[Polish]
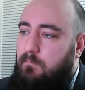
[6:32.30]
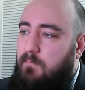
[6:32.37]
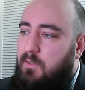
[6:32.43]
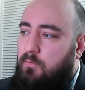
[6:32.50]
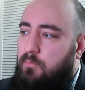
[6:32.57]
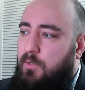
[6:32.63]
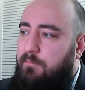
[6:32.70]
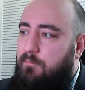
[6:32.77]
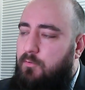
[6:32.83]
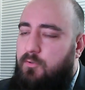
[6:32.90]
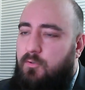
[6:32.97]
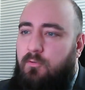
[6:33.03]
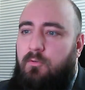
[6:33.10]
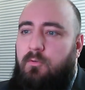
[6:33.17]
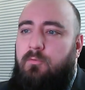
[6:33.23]
które
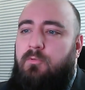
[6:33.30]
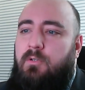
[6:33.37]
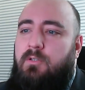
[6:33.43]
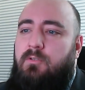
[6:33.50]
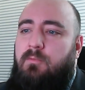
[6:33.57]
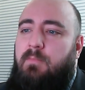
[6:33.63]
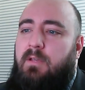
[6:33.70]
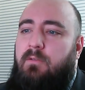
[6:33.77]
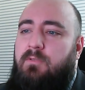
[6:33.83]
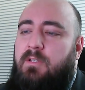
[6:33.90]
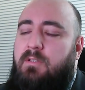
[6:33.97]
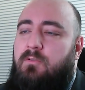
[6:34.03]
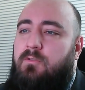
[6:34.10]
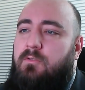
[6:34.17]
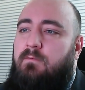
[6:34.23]
funkcjonują, które mają
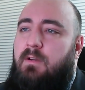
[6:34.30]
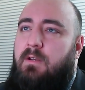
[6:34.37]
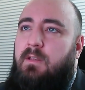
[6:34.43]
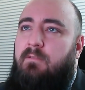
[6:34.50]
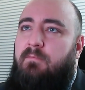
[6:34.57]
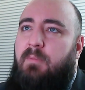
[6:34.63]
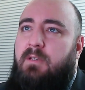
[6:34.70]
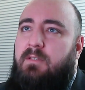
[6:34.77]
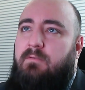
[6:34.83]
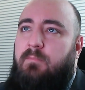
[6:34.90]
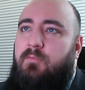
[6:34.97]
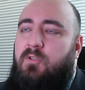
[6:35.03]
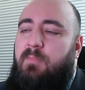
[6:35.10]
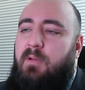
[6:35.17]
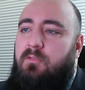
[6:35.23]
zastosowanie w Państwa
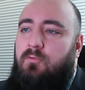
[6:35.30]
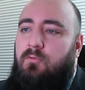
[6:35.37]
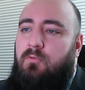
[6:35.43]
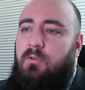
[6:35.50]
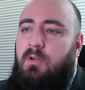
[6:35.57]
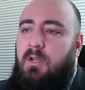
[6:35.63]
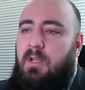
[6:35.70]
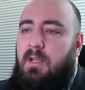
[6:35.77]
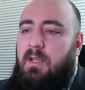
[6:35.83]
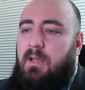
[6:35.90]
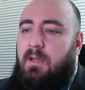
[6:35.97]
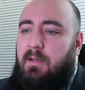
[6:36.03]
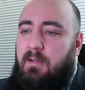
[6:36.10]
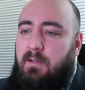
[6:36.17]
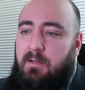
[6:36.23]
przypadku,
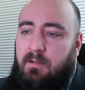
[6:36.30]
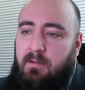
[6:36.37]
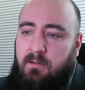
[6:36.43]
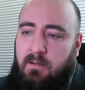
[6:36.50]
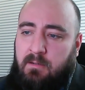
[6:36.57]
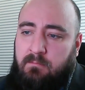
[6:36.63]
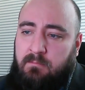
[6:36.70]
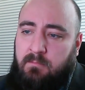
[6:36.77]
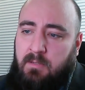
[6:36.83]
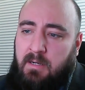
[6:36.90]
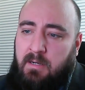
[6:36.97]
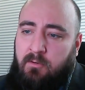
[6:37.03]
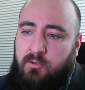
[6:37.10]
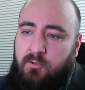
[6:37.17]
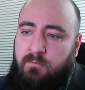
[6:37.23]
e,
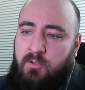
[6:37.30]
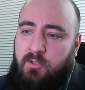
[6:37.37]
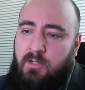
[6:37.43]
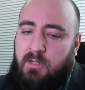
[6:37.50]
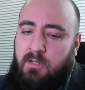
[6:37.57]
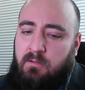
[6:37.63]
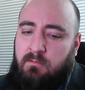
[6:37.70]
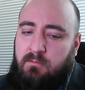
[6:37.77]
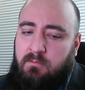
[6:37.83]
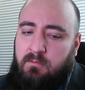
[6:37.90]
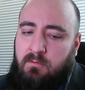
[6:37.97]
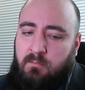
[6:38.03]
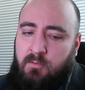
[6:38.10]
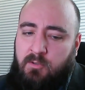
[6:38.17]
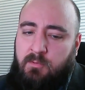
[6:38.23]
ale oczywiście e,
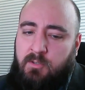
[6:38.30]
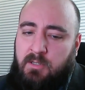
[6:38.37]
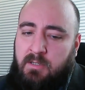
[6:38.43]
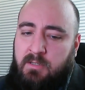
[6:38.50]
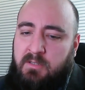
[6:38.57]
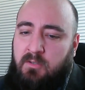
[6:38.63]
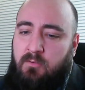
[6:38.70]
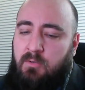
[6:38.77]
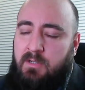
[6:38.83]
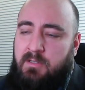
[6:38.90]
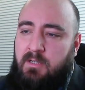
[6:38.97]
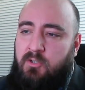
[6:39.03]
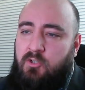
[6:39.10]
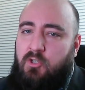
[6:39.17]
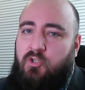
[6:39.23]
no, może być taka
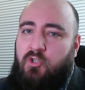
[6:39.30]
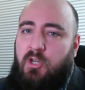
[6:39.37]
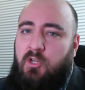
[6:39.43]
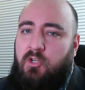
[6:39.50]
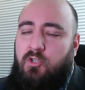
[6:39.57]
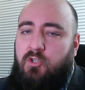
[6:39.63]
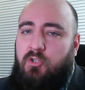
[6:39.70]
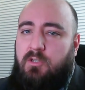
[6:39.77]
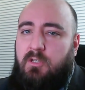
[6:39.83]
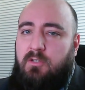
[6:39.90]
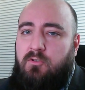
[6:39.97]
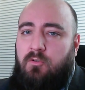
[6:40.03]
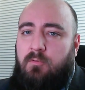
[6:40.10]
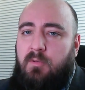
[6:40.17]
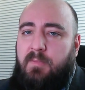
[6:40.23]
sytuacja, że część tej
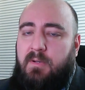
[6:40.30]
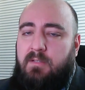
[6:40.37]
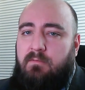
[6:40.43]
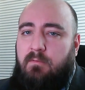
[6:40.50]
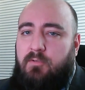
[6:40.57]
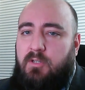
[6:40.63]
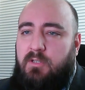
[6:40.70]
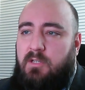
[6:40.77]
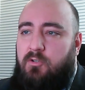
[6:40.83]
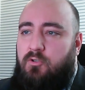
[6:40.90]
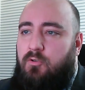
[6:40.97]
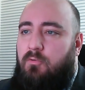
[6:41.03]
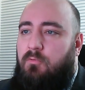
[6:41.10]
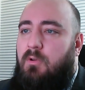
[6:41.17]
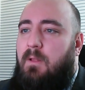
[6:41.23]
sumy Państwo
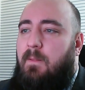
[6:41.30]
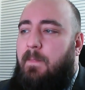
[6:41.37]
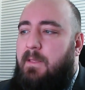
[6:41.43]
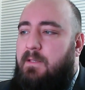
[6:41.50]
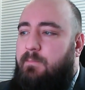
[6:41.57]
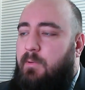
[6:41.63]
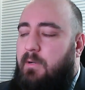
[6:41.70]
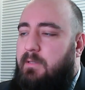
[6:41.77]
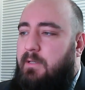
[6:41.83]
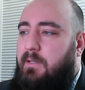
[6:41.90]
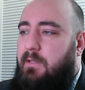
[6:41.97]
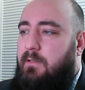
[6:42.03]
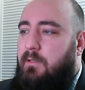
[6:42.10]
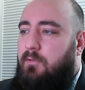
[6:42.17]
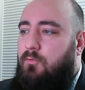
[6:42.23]
przeznaczą na spłatę
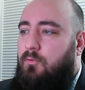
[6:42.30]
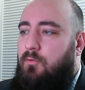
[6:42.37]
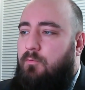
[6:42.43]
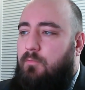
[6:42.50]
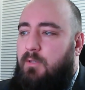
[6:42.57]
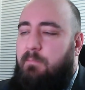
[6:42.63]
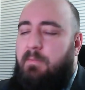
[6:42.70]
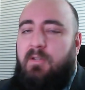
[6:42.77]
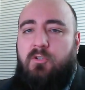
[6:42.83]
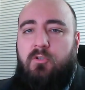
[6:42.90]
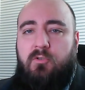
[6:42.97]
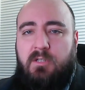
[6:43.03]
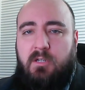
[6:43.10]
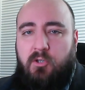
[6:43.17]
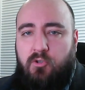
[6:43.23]
kredytu i będzie
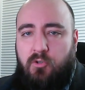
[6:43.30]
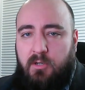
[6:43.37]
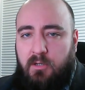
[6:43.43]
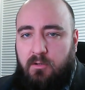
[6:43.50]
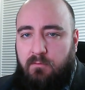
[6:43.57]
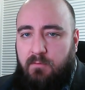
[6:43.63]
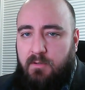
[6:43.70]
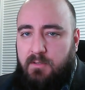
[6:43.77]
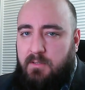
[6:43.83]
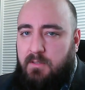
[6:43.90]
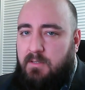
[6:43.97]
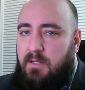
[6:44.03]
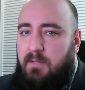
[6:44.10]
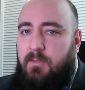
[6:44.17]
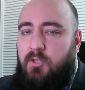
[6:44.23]
to zaliczone jako własne
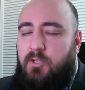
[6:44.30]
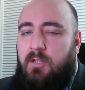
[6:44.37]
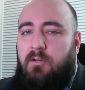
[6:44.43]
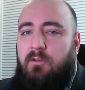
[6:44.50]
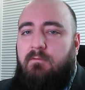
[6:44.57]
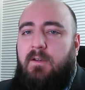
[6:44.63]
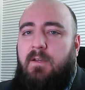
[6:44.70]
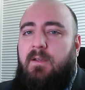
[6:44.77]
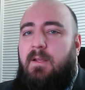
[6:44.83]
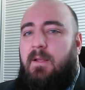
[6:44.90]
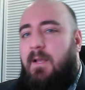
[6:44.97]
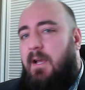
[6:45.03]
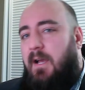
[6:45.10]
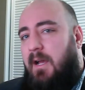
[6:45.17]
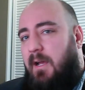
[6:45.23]
cele mieszkaniowe,
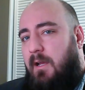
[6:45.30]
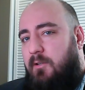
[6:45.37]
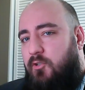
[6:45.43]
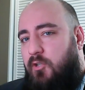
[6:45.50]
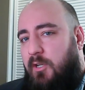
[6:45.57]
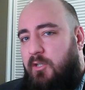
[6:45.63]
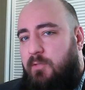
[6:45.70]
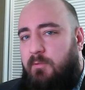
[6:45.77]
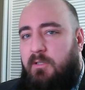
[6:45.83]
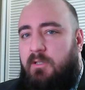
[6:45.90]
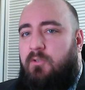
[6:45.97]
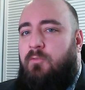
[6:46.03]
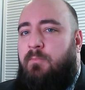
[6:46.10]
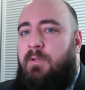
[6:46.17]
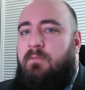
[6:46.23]
a część
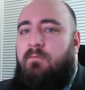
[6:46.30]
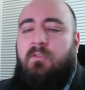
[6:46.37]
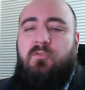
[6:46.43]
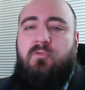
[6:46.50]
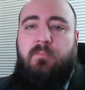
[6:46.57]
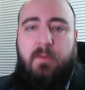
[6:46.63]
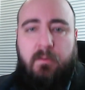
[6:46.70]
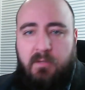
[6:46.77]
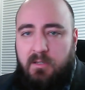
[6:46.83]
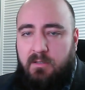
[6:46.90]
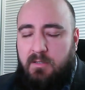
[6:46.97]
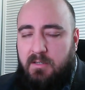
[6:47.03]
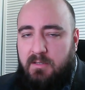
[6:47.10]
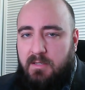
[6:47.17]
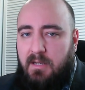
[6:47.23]
przeznaczą Państwo na zupełnie
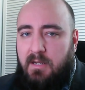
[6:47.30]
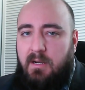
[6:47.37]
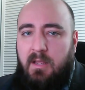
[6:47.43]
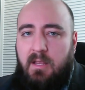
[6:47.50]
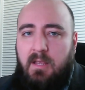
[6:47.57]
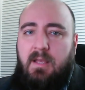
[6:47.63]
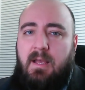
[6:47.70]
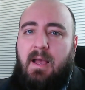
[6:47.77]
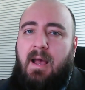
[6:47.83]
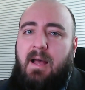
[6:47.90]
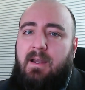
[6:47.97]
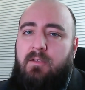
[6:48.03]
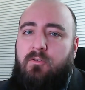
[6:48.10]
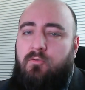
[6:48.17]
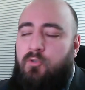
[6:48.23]
inny cel,
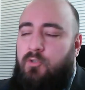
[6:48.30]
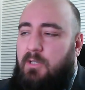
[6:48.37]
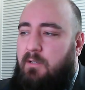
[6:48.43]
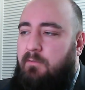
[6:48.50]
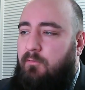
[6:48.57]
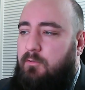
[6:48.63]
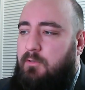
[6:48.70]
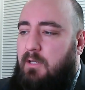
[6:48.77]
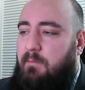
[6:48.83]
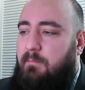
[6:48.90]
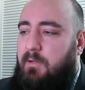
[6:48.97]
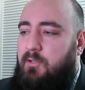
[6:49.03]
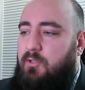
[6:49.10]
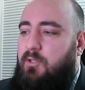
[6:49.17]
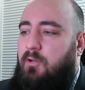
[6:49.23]
ale już ta kwota
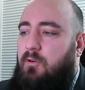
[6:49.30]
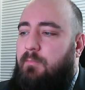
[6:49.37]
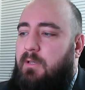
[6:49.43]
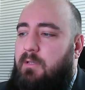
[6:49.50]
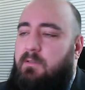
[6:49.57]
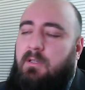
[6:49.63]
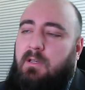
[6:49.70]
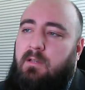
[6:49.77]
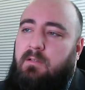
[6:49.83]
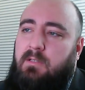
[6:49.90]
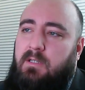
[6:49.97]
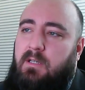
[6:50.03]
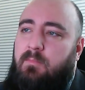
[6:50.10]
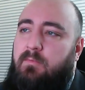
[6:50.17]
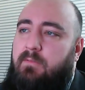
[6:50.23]
będzie objęta,
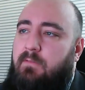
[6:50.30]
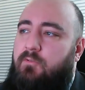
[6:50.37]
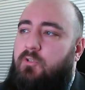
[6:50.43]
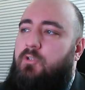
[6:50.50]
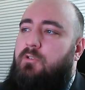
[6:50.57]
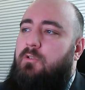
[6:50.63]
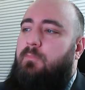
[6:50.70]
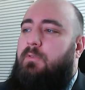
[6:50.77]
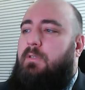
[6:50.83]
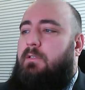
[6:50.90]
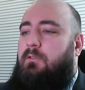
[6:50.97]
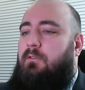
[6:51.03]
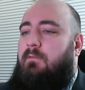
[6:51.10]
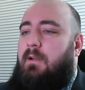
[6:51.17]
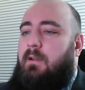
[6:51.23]
tak jak mówiłem wcześniej,
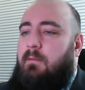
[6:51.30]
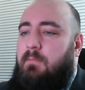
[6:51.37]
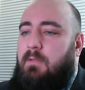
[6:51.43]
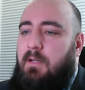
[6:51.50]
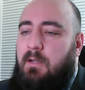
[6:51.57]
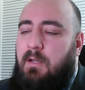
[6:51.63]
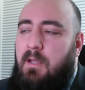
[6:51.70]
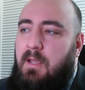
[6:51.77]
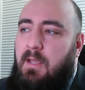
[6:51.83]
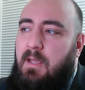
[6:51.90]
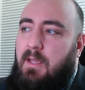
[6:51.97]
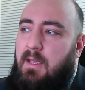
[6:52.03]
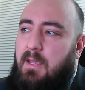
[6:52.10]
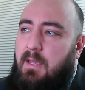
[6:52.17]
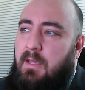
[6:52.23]
opodatkowaniem. Tak?
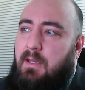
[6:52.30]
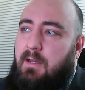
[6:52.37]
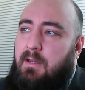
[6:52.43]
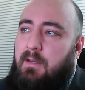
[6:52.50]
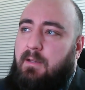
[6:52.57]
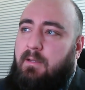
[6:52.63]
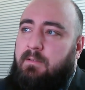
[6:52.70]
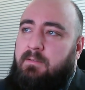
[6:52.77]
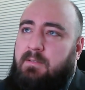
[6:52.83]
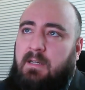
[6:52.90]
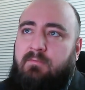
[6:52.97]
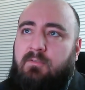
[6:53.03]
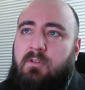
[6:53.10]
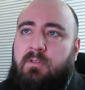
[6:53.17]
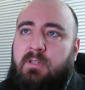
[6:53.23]
E,
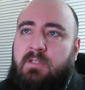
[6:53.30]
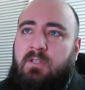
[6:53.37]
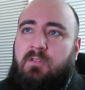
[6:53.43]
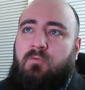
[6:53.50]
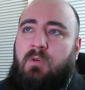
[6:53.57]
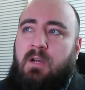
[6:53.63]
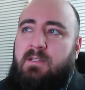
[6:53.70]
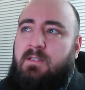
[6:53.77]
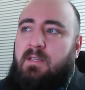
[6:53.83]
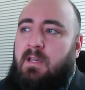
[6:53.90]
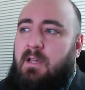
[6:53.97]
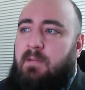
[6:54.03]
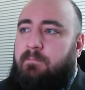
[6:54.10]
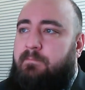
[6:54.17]
tak wygląda sytuacja.